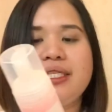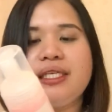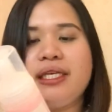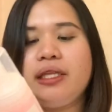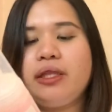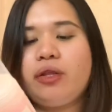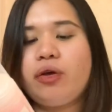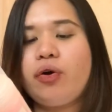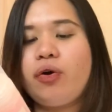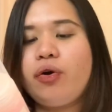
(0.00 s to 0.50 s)

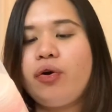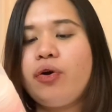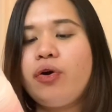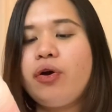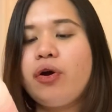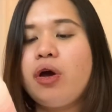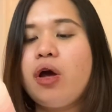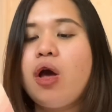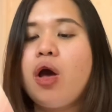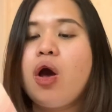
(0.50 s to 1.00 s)

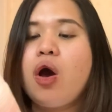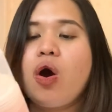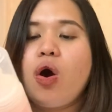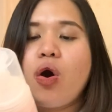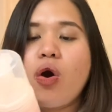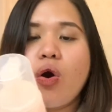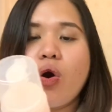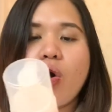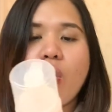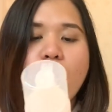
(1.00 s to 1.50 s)
itong
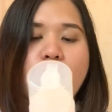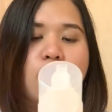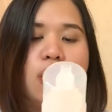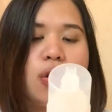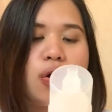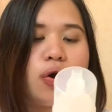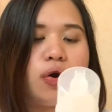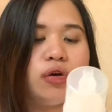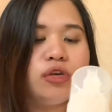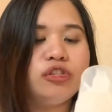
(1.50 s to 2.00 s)

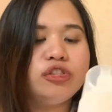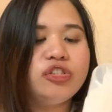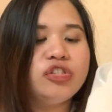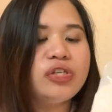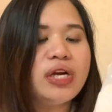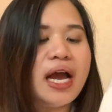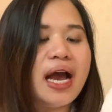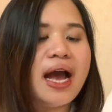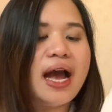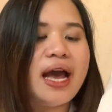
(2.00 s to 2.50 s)

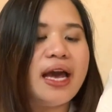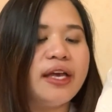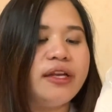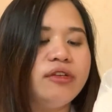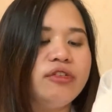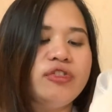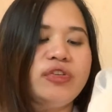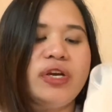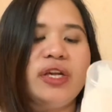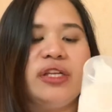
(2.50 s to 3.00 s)
Ultra
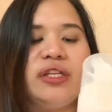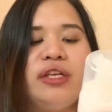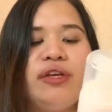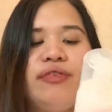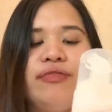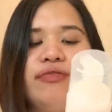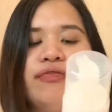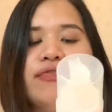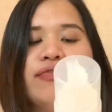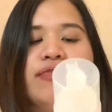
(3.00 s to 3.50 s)

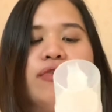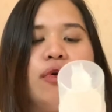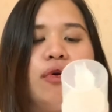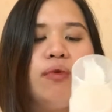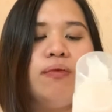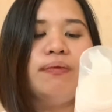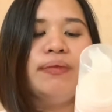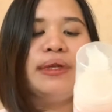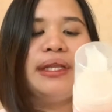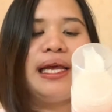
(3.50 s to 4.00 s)
Hydrating
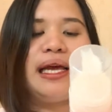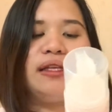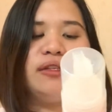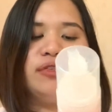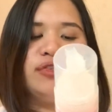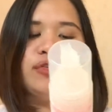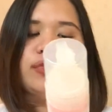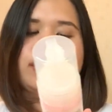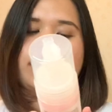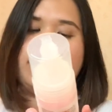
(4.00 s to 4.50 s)
Foam
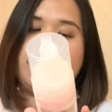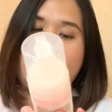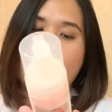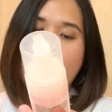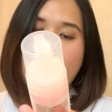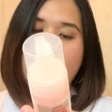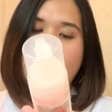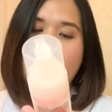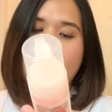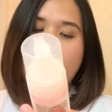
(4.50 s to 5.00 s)

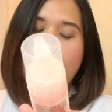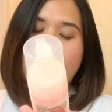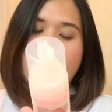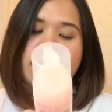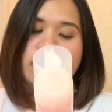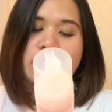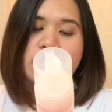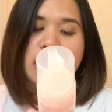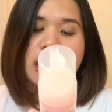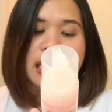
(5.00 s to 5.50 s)
Cleanser.
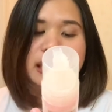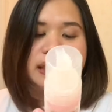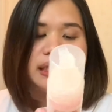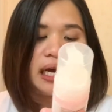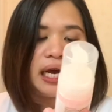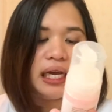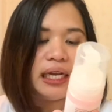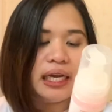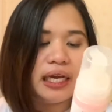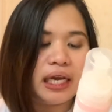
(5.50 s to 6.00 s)
Ang
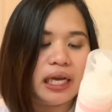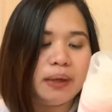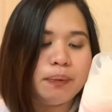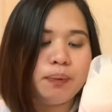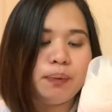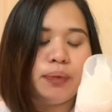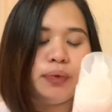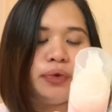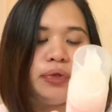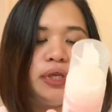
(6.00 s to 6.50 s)
nakalagay
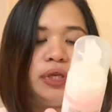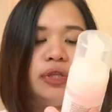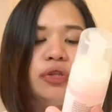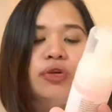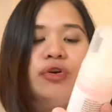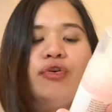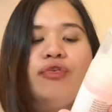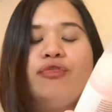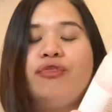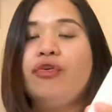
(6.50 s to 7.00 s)
po dito
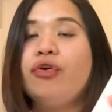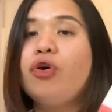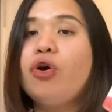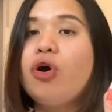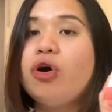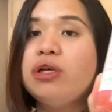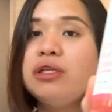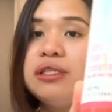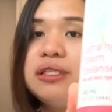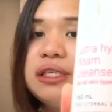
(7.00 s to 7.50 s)
for
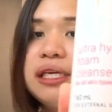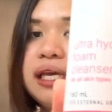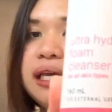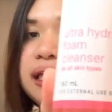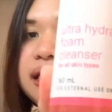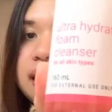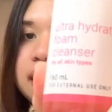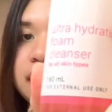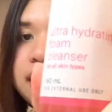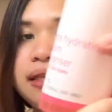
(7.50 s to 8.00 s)
all
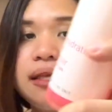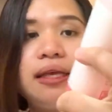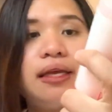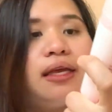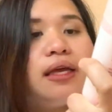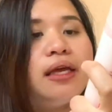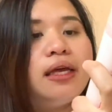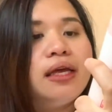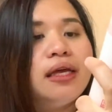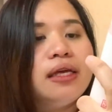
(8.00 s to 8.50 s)
skin
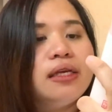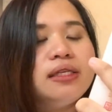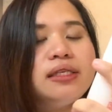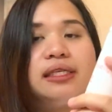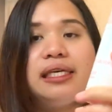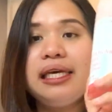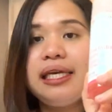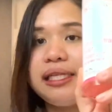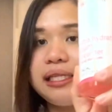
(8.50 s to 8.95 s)
skin